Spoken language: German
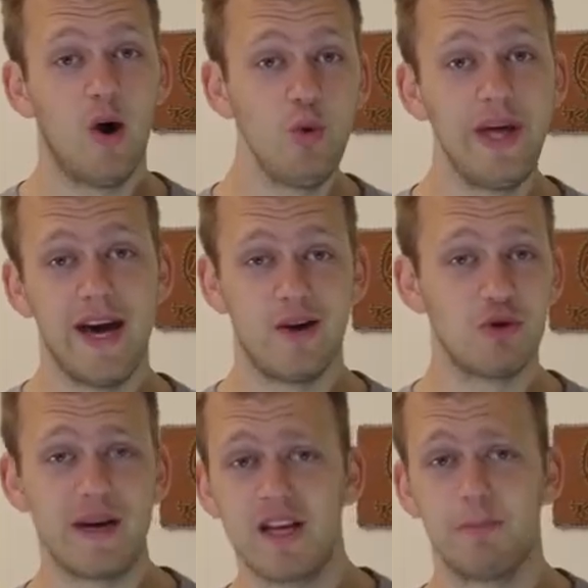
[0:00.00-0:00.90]
Oh yeah,
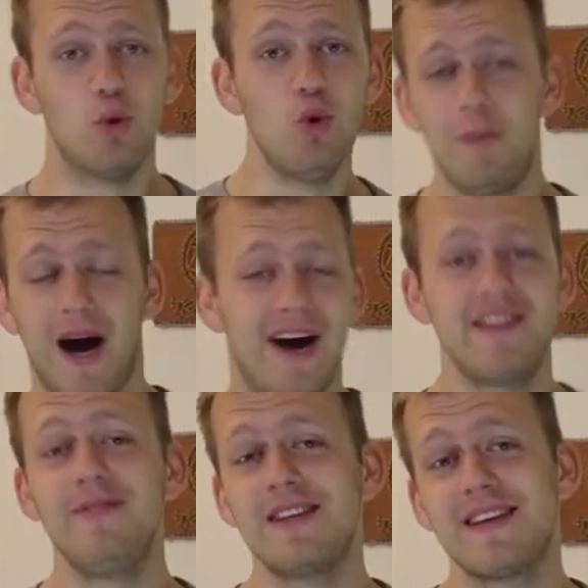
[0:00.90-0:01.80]
und bei der
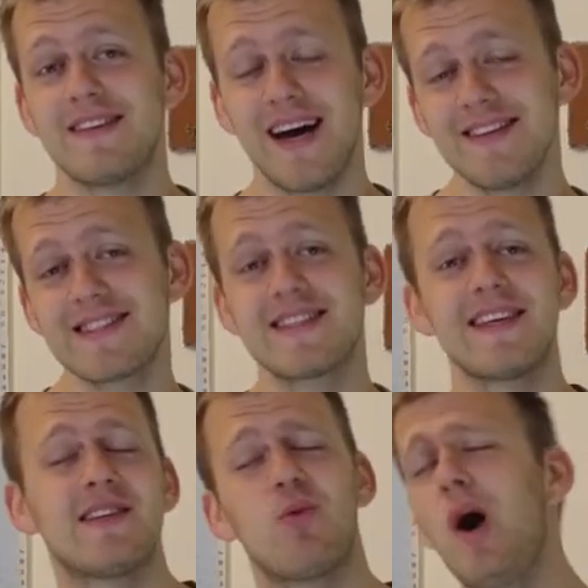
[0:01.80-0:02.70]
Poolparty wird getanzt,
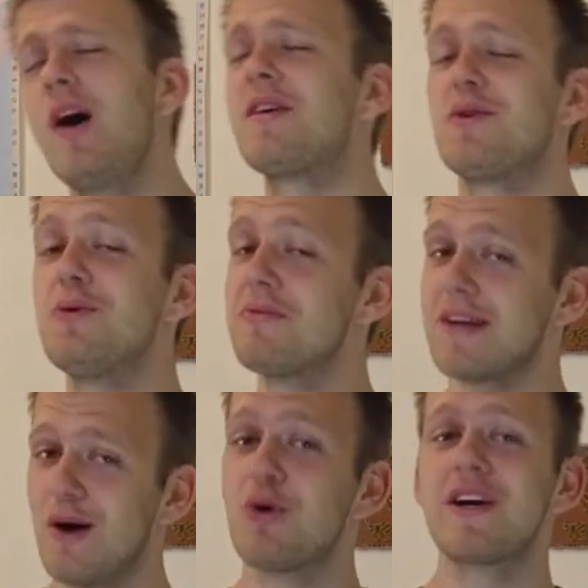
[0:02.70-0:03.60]
getwerkt
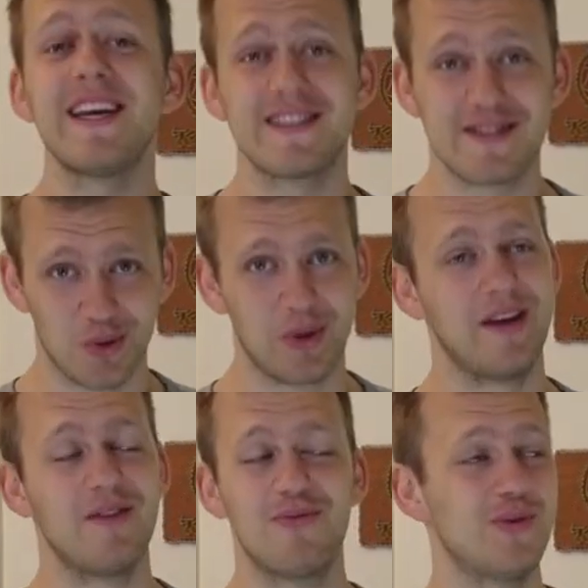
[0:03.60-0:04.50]
und auch
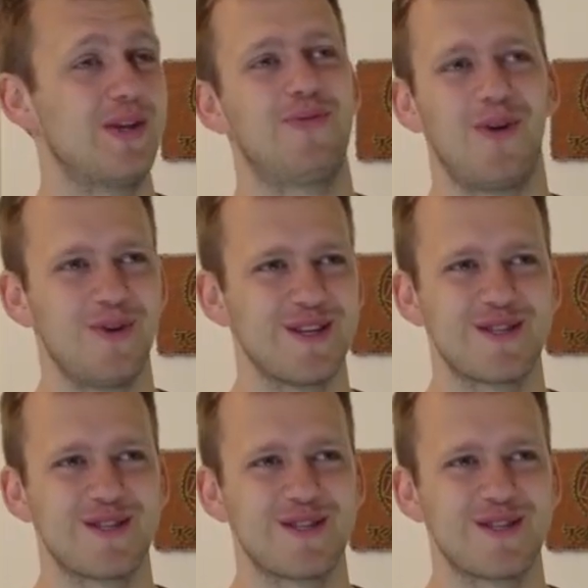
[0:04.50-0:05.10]
gesungen. Wundervoll